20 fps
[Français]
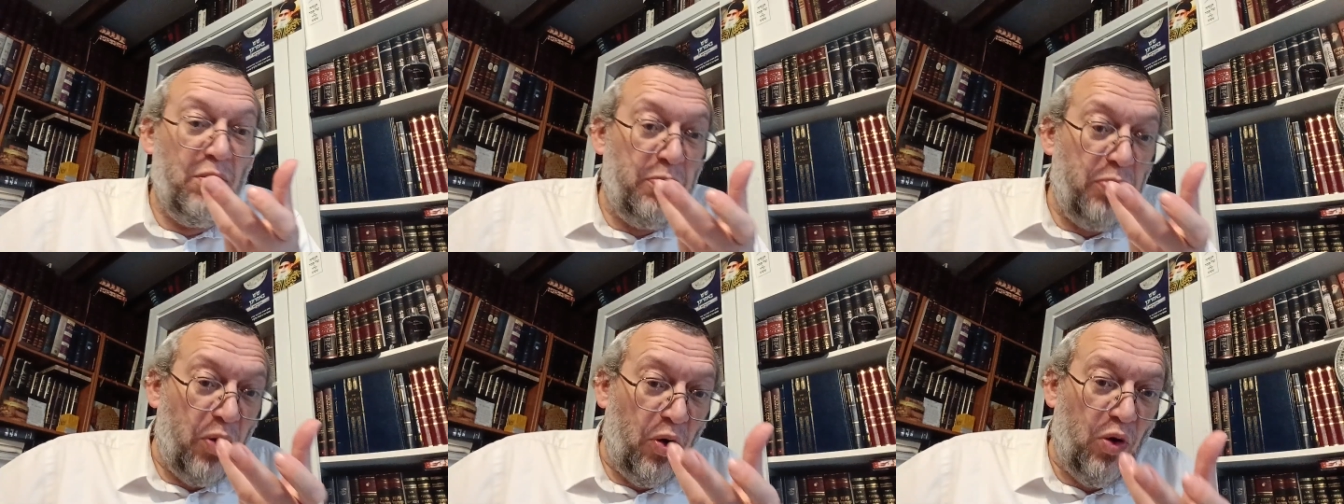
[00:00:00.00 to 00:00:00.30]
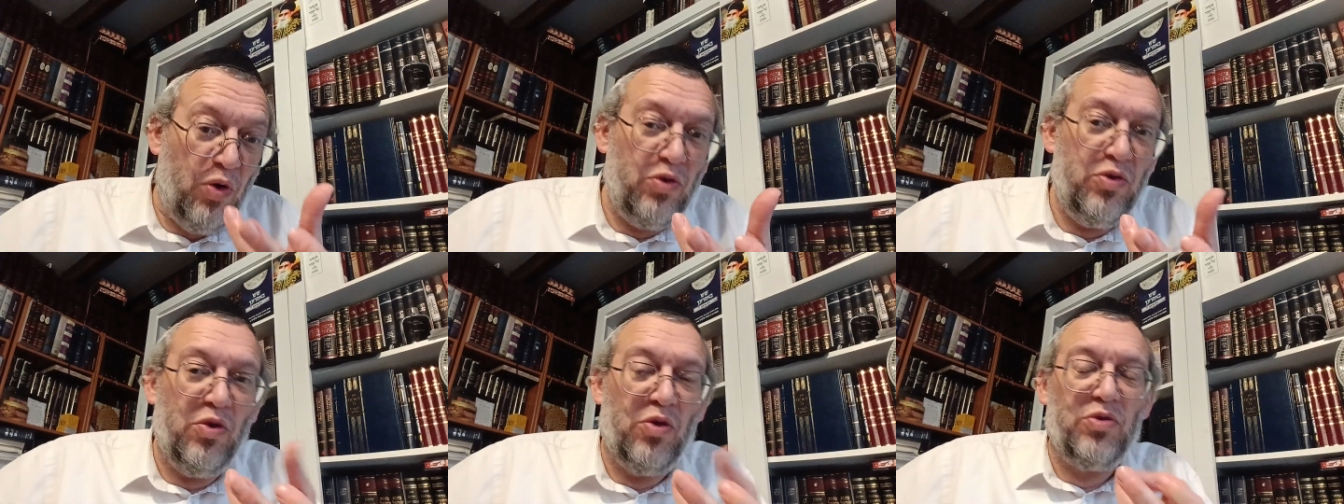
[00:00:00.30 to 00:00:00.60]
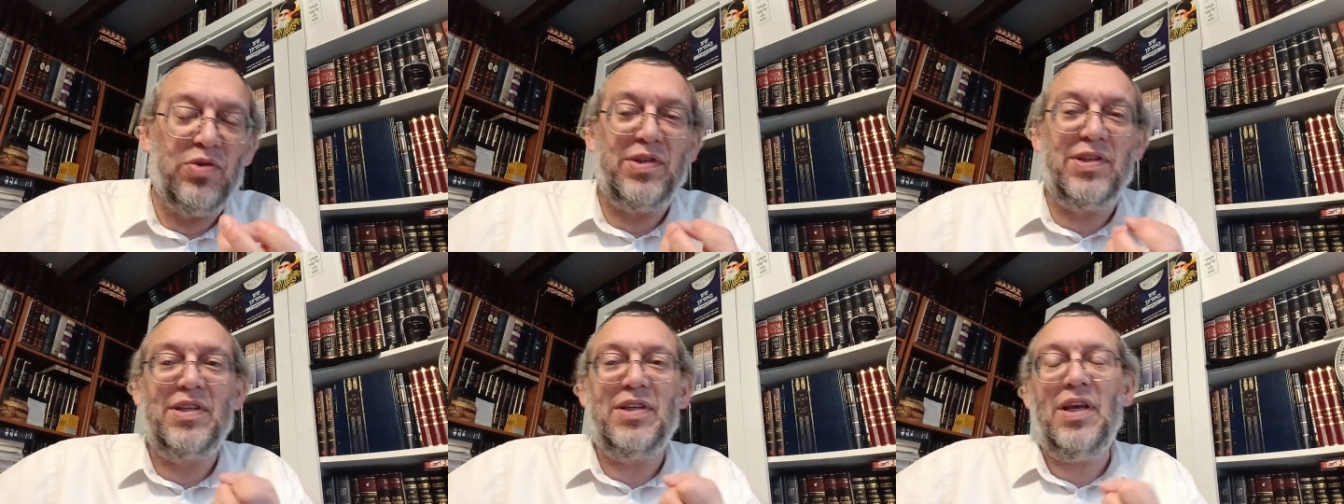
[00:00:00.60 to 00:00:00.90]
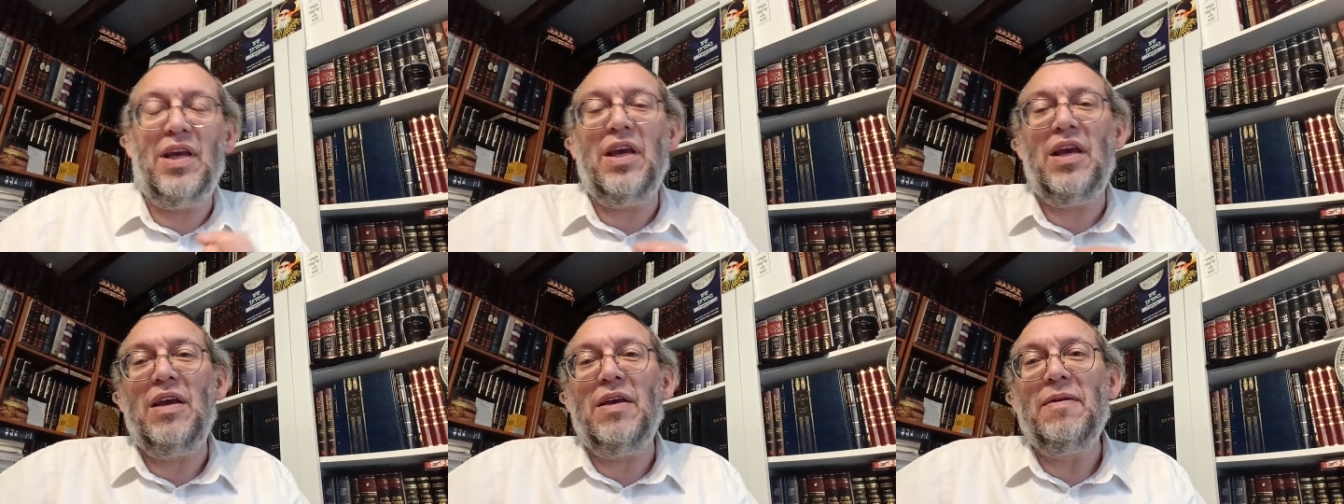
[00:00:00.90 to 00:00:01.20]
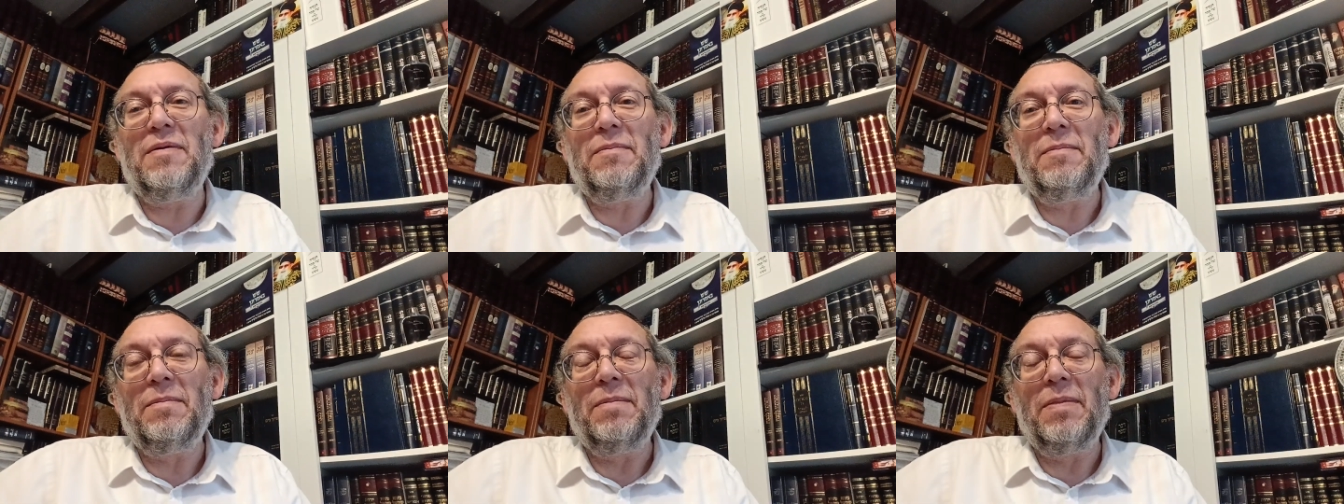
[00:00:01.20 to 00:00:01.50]
prononcer
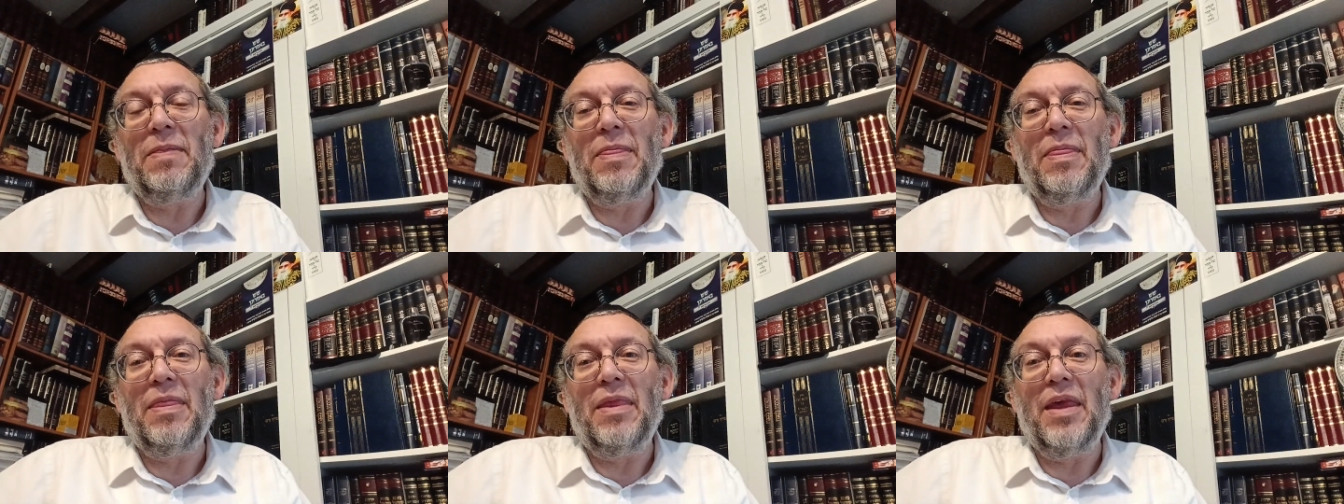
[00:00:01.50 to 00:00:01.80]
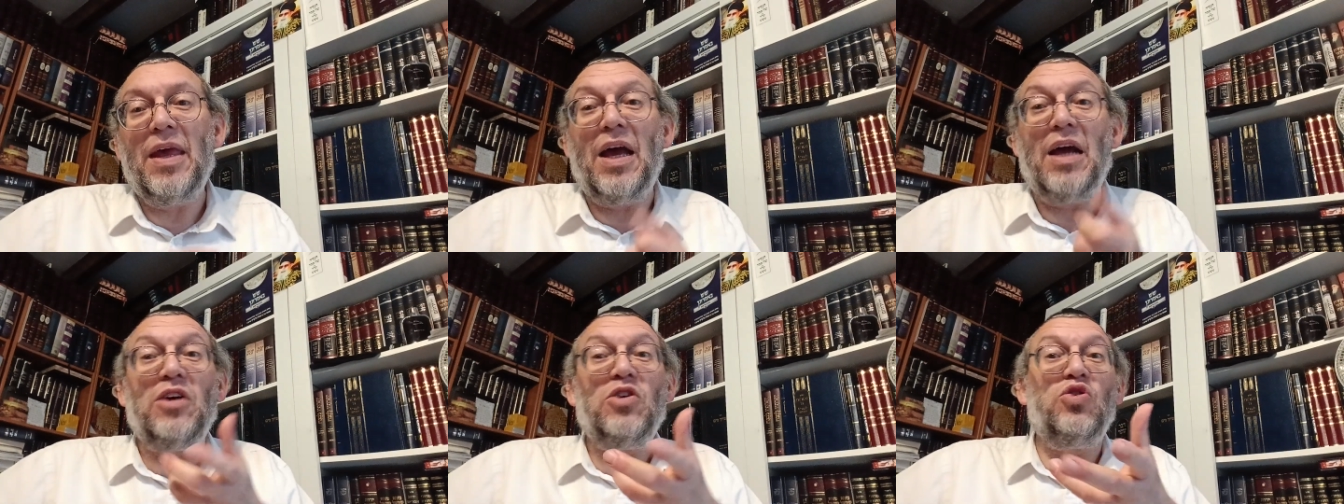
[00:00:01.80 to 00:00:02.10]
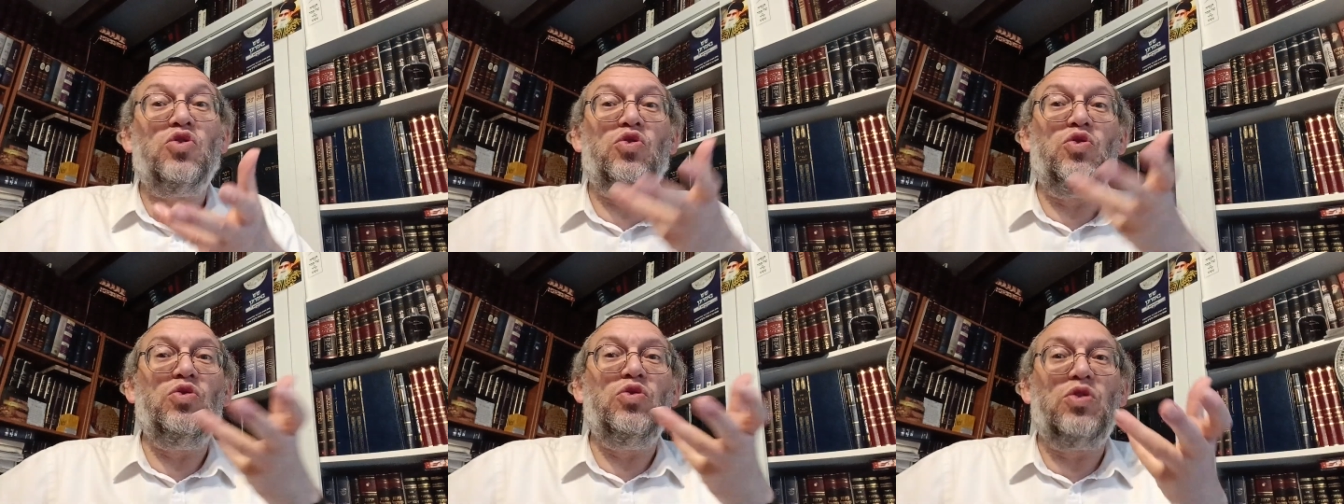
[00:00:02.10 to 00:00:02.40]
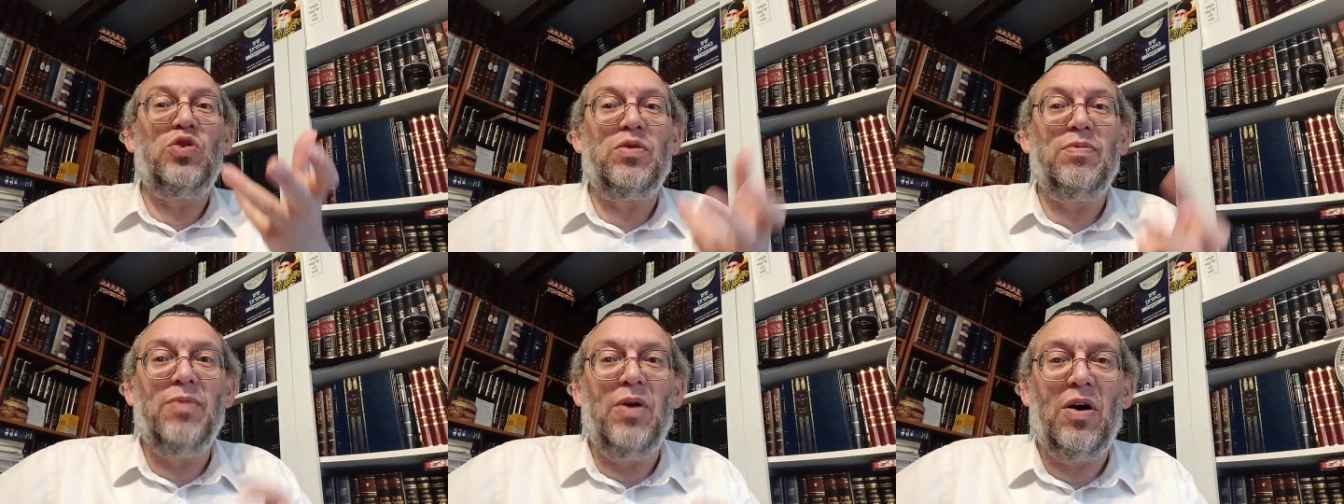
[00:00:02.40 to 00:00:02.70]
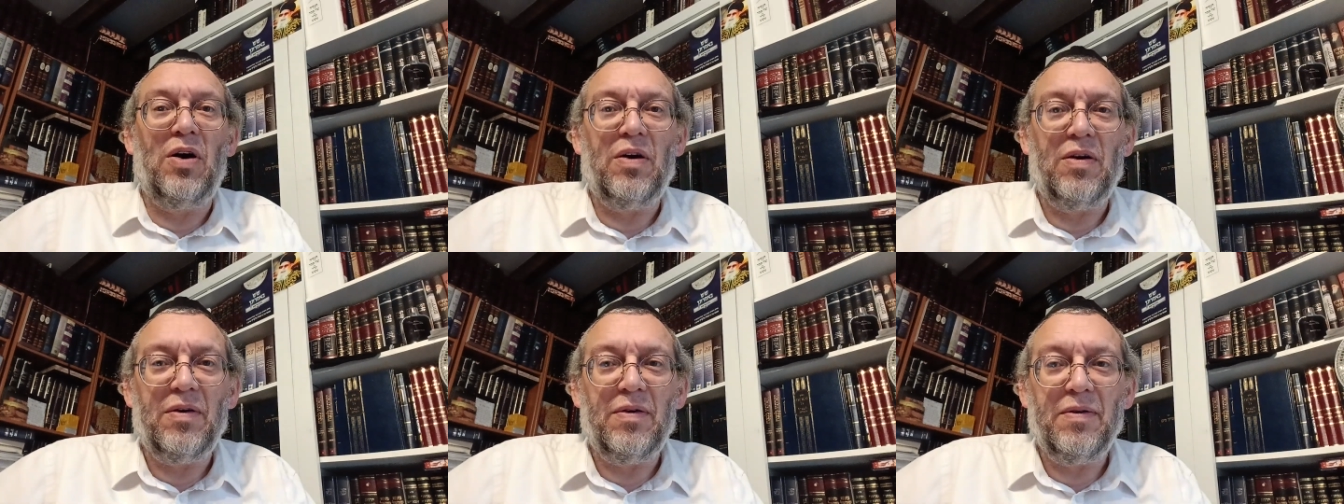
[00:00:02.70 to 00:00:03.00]
un
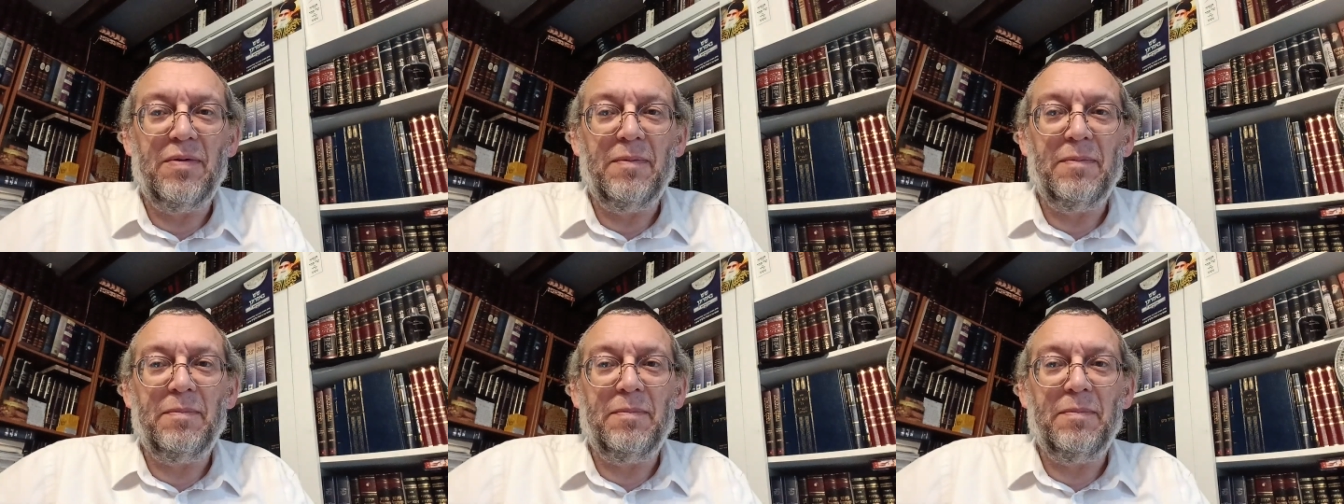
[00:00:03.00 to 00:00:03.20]
jugement